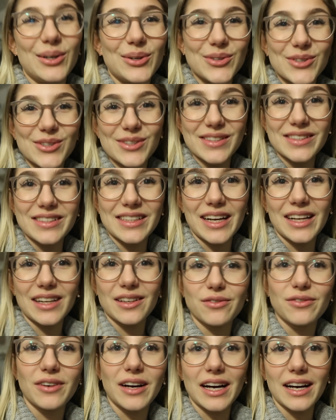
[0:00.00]
Und
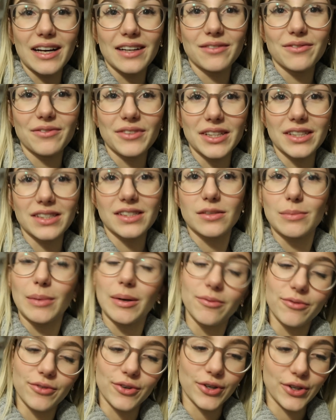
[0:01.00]
dann fahren wir zu
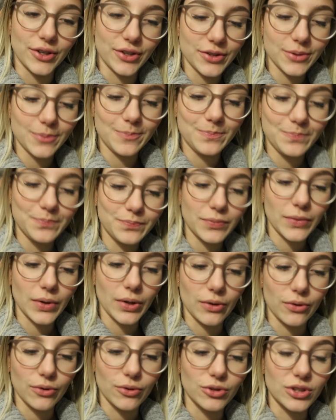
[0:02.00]
meinem Freund.
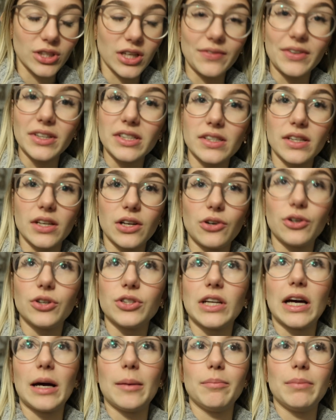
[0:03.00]
Und da werde ich dann auch
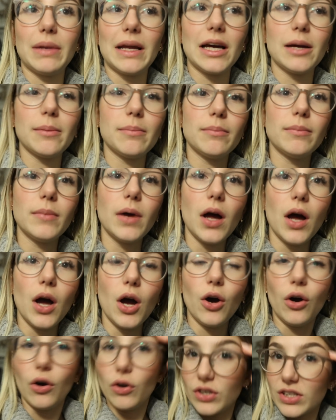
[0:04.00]
heute Abend bleiben.
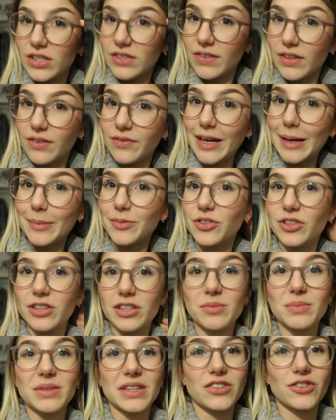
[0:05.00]
Und deswegen verabschiede
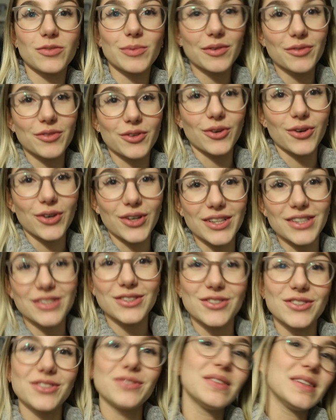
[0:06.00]
ich mich jetzt schon mal von
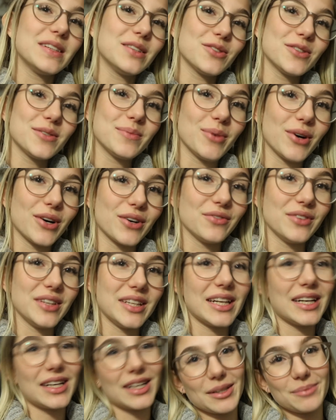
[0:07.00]
euch und wir sehen uns morgen
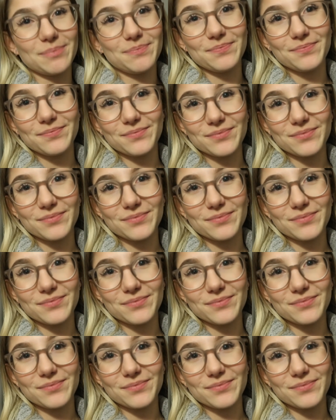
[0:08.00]
wieder.